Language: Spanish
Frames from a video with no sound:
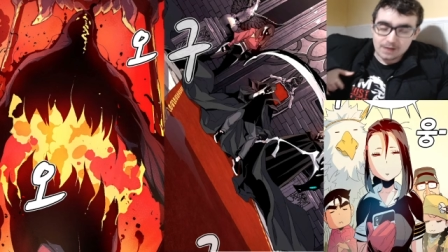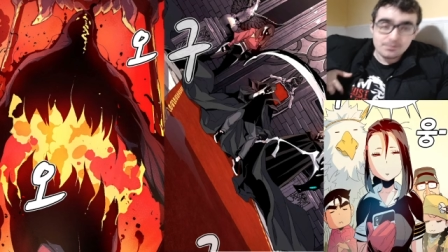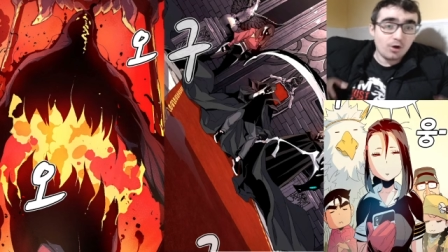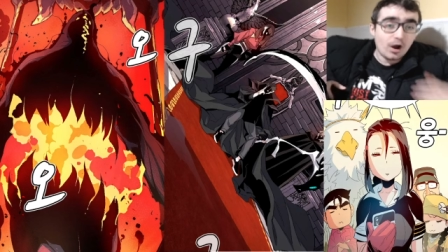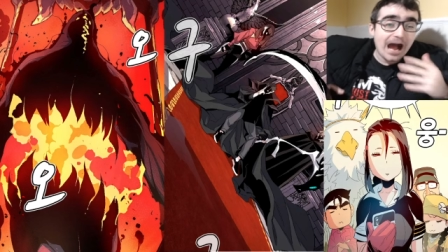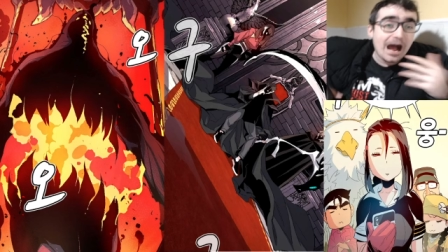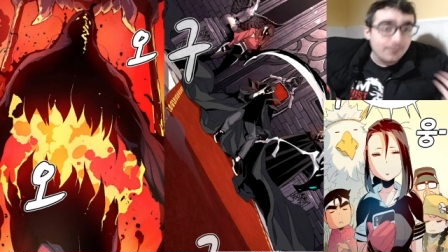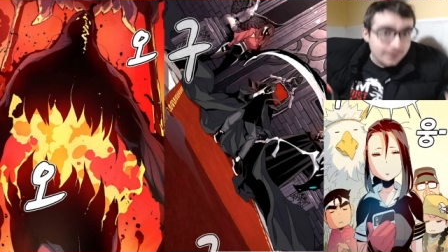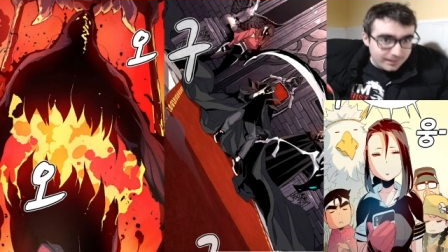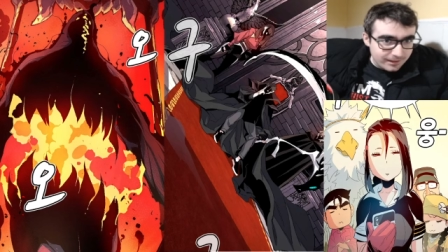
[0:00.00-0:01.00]
Ha habido
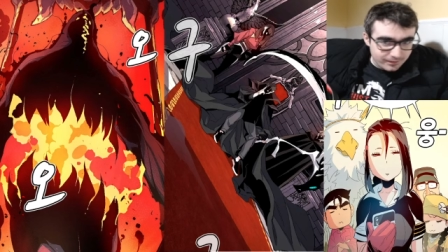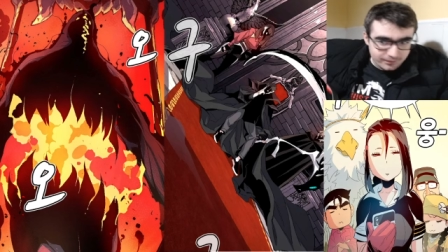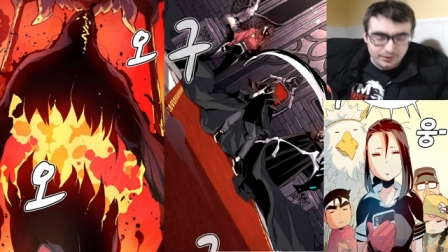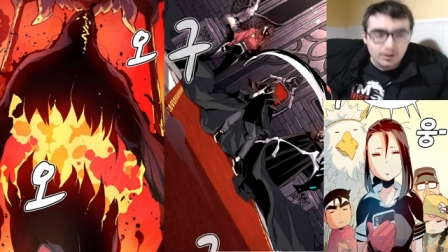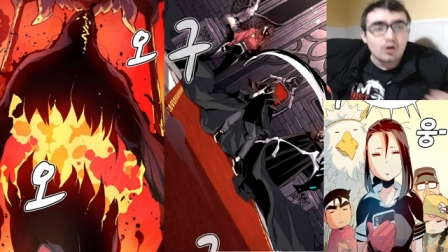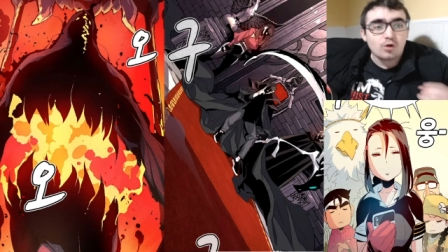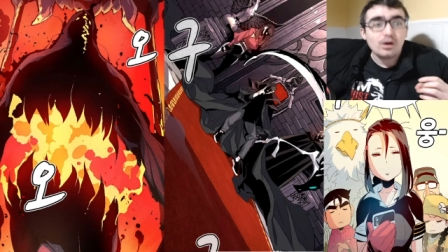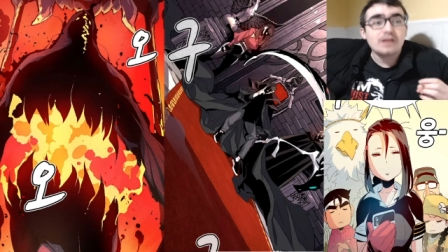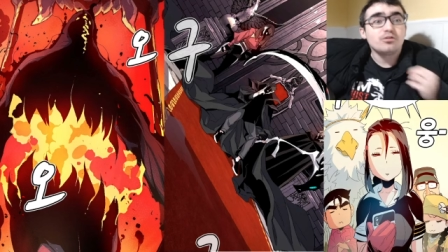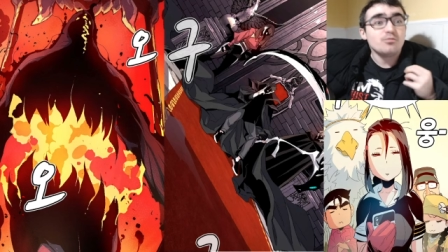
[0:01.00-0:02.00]
habilidades. Lo
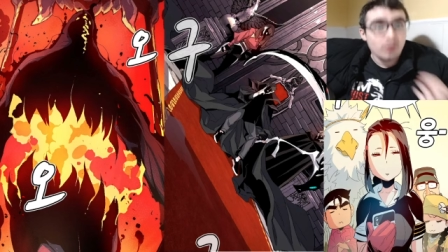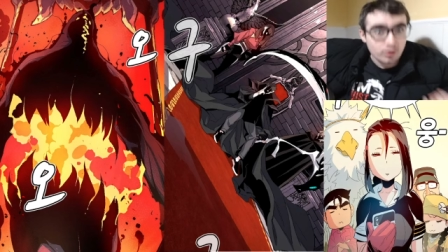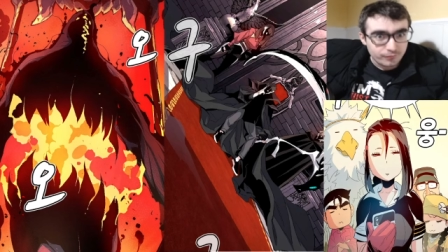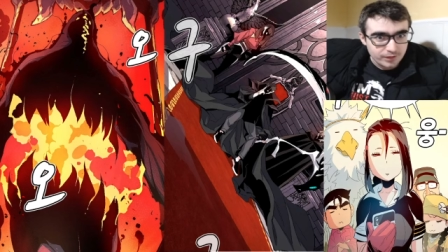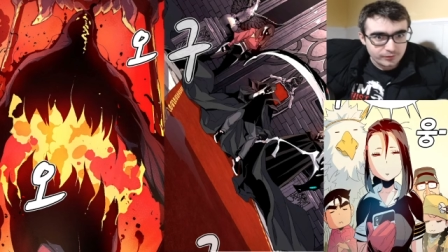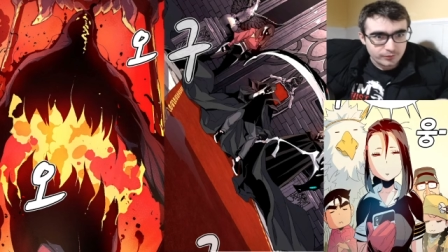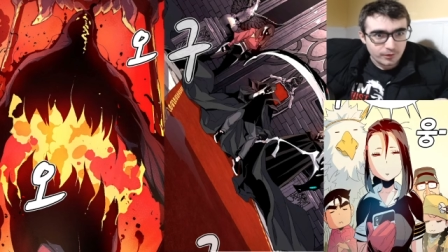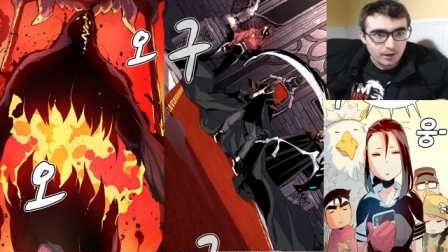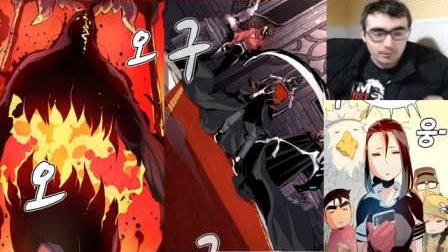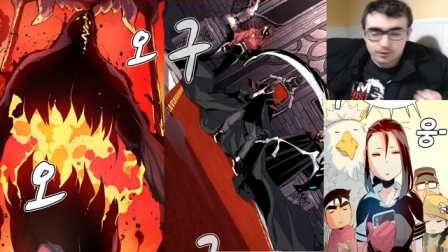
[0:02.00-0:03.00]
cual estoy muy contento.
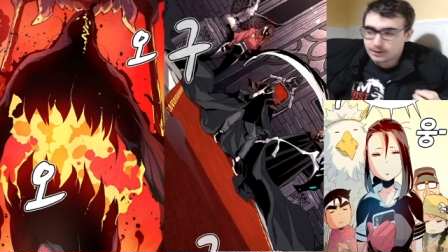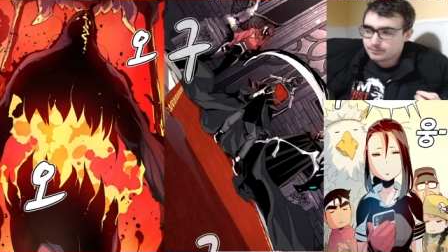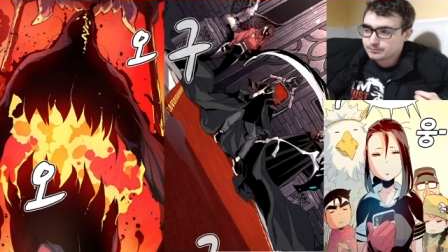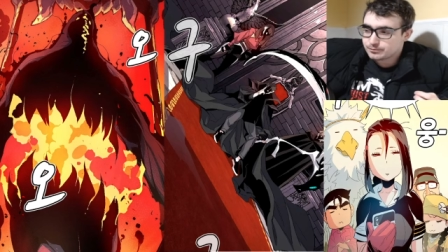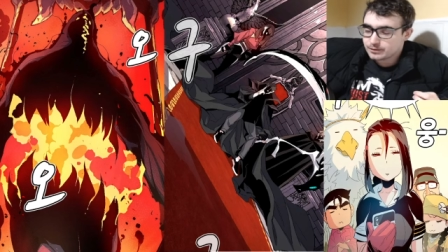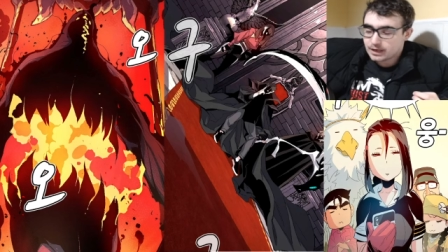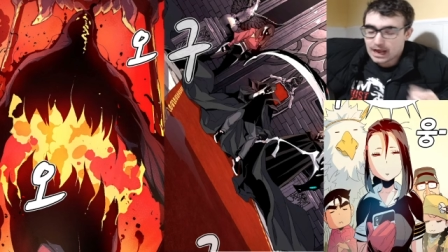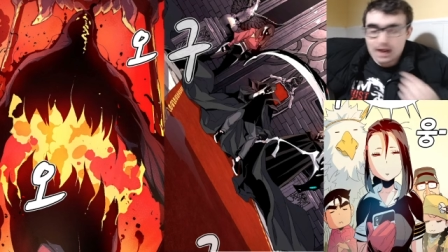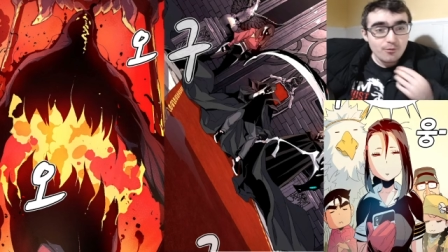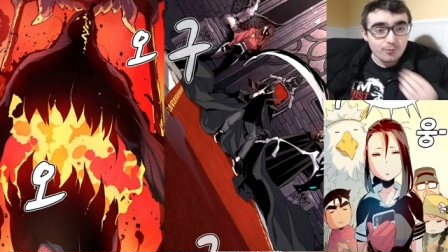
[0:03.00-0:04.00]
Porque
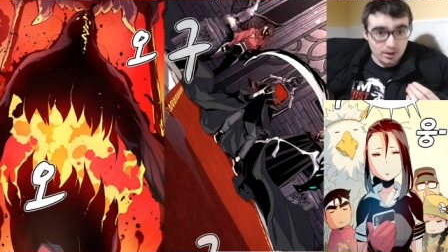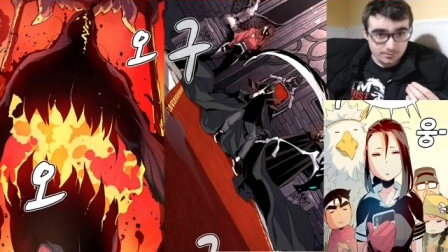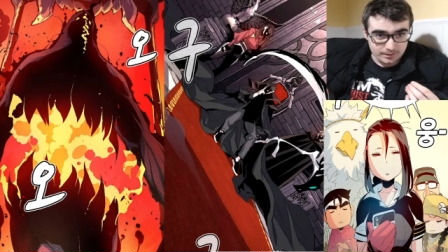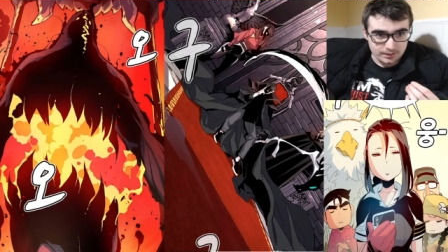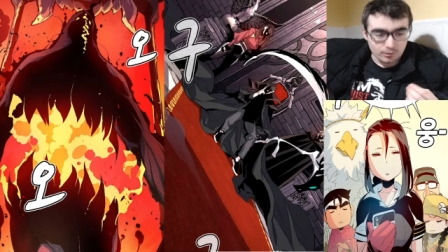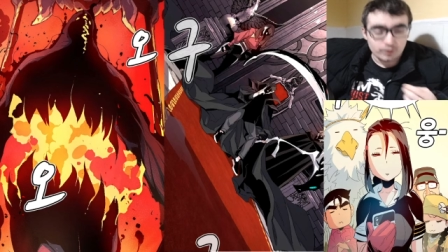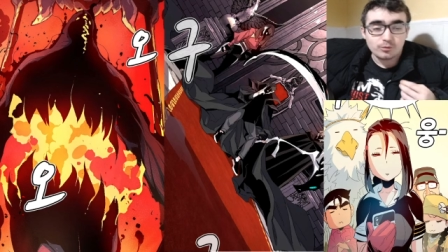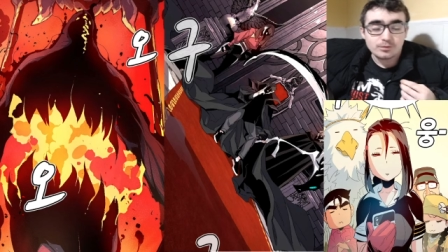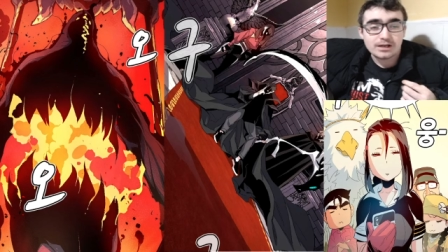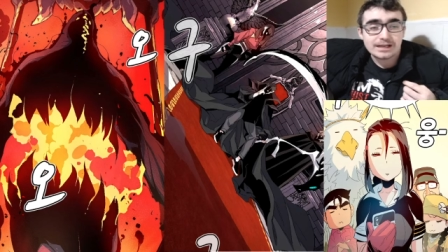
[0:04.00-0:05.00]
hay un problema, ¿vale? Cuando un
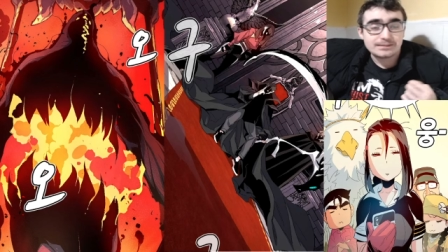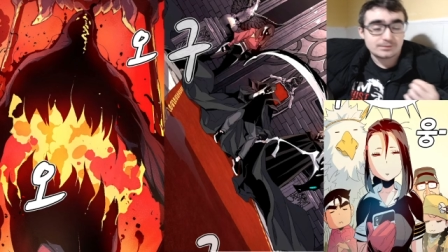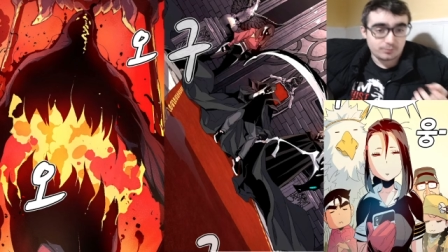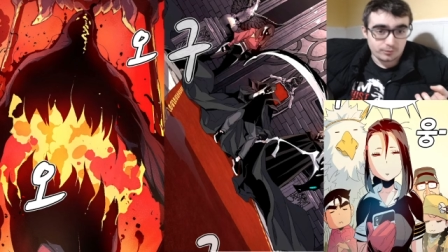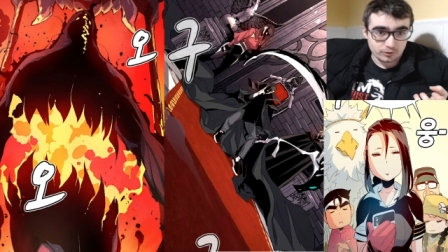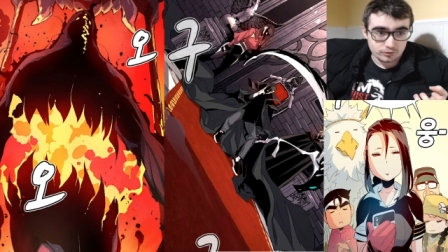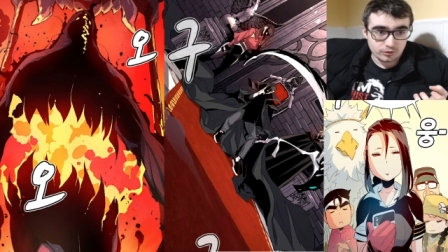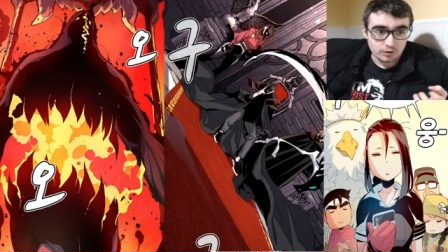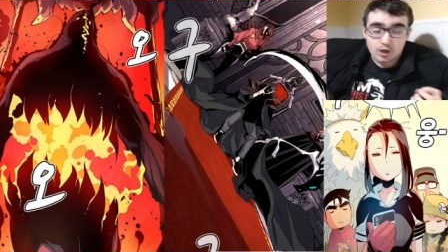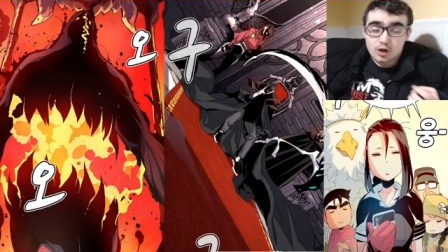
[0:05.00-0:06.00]
personaje es demasiado poderoso,
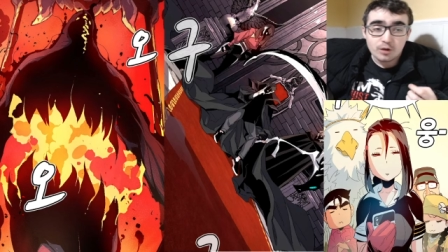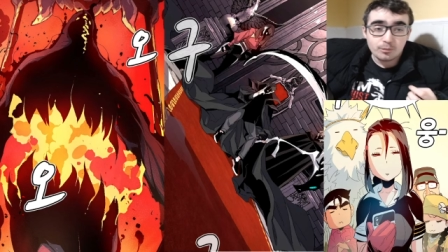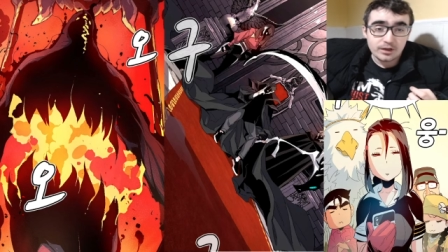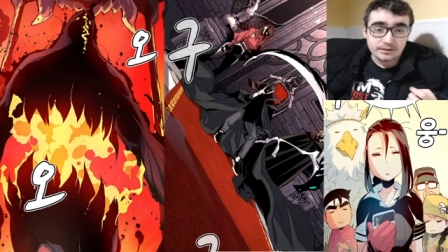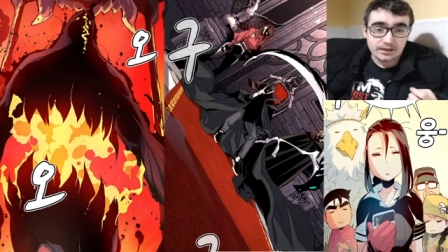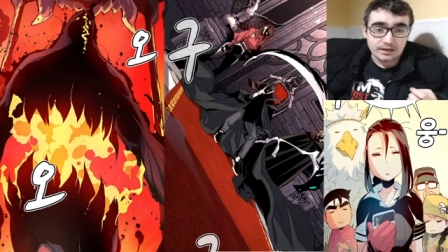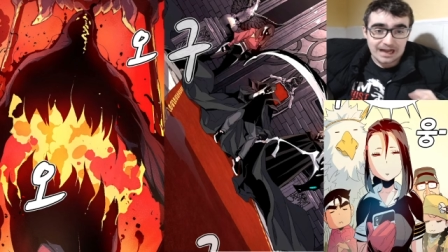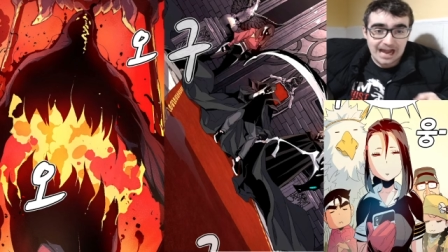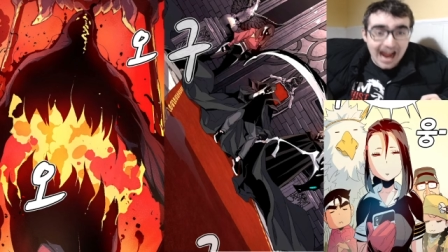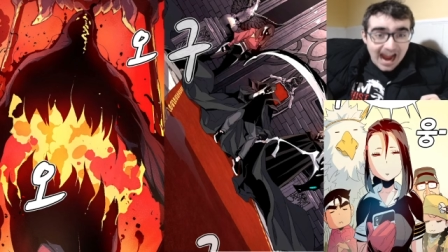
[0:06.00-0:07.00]
no puede ser.
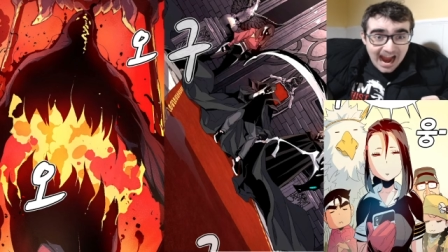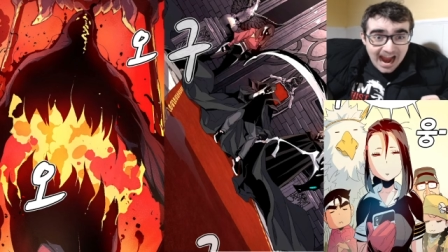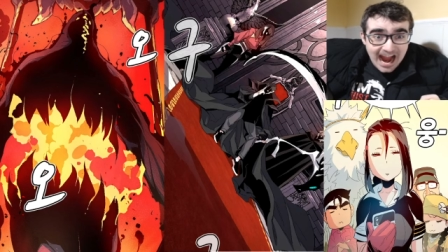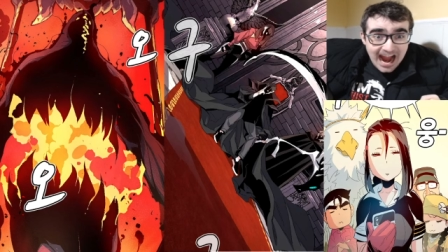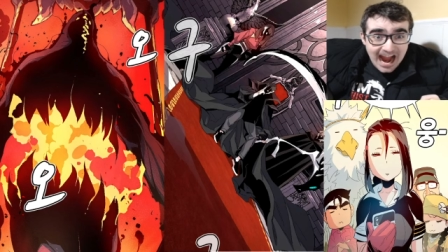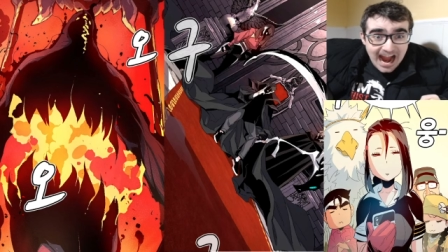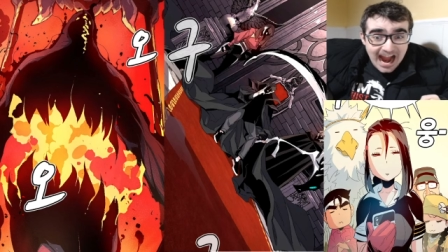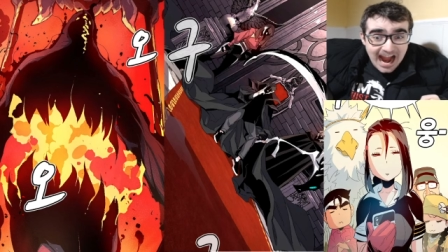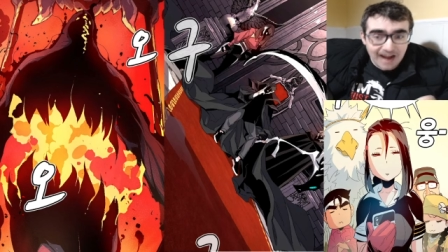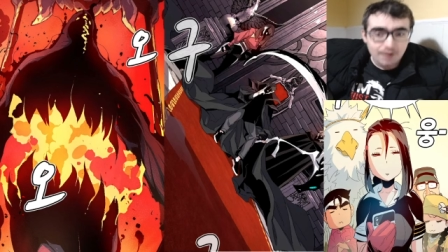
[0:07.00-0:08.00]

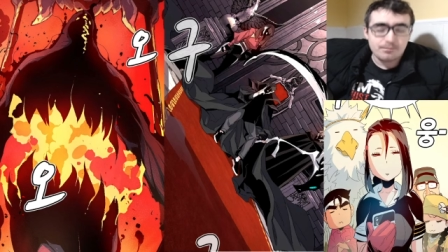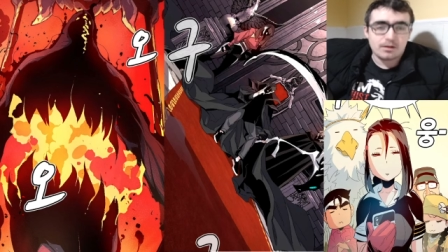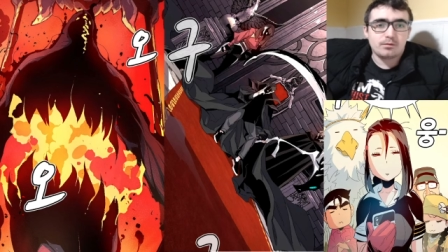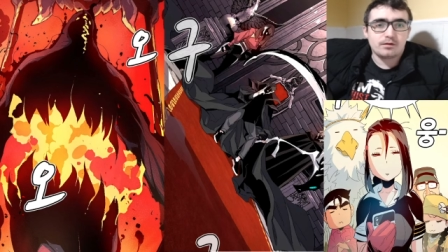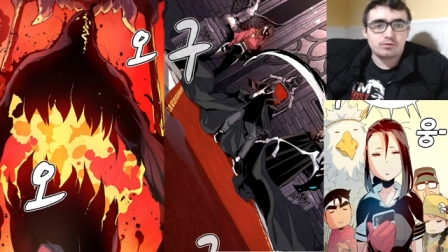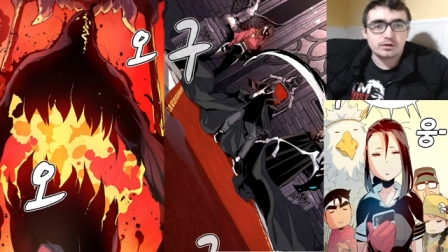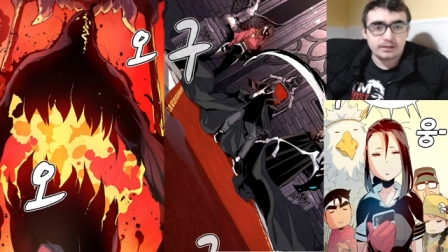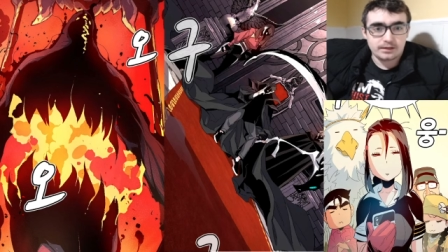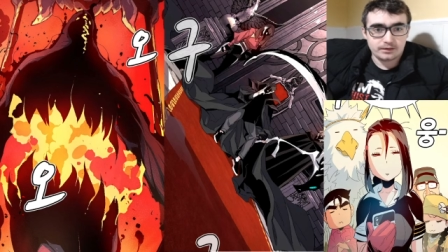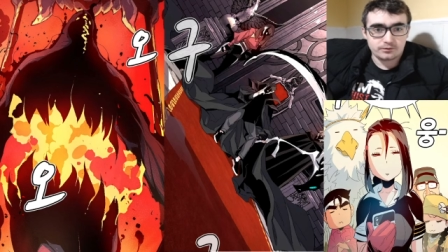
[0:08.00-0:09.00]
¡Ah! Me hago más fuerte y
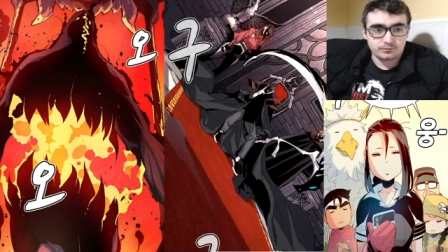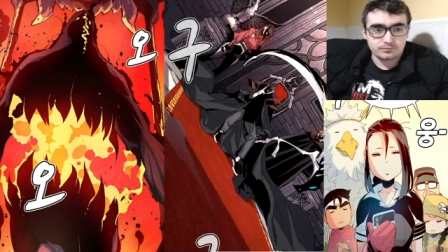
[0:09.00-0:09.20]
gano.